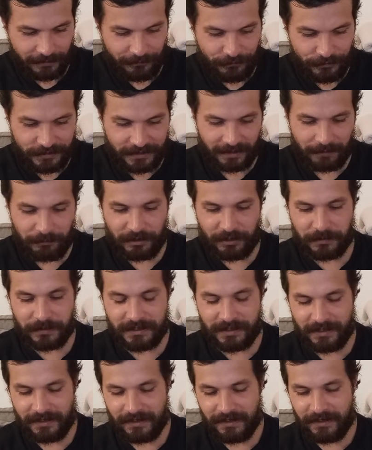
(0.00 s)
ça me faisait rire, moi, comme je
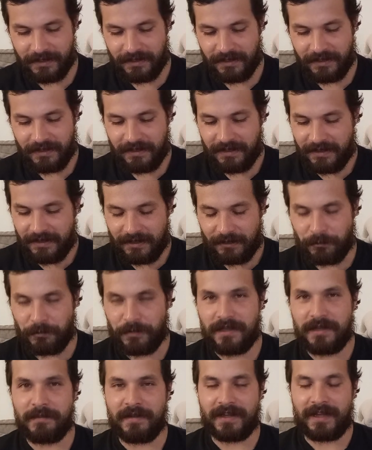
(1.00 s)
disais,
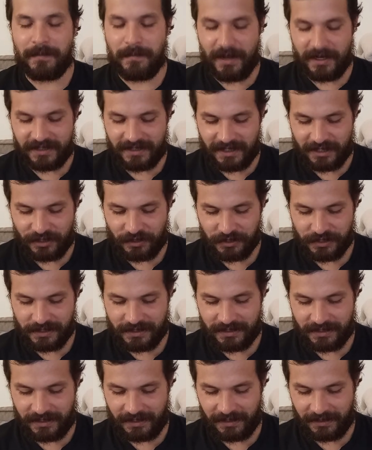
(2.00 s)
oui, ma démarche, elle a changé,
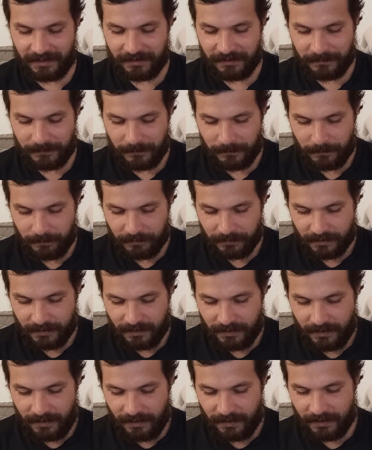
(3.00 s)
etc.
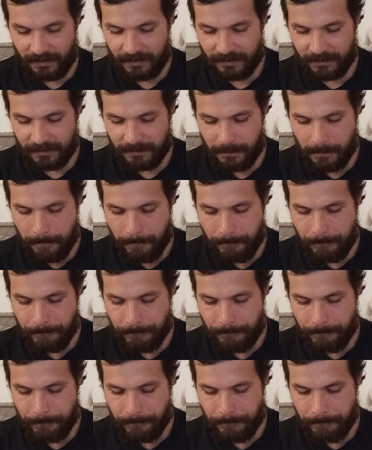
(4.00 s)
Et